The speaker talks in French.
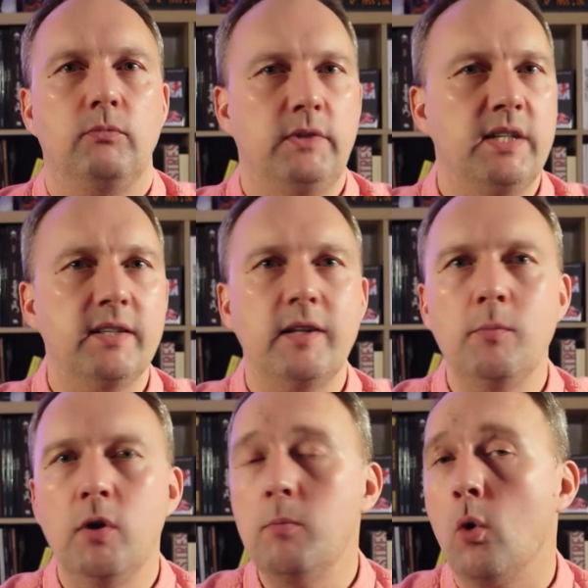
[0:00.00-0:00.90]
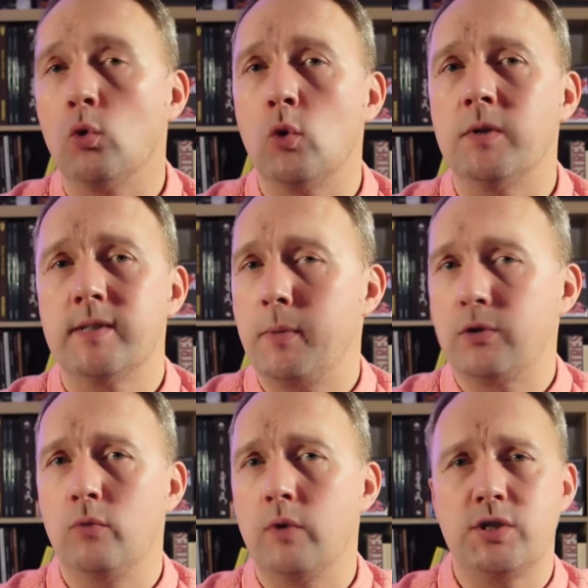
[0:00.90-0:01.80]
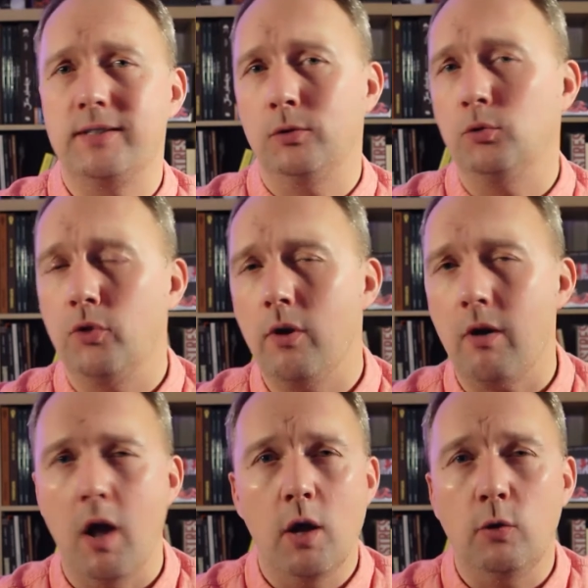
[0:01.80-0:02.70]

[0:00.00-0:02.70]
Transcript: Dès cet album, on commence à percevoir chez cet auteur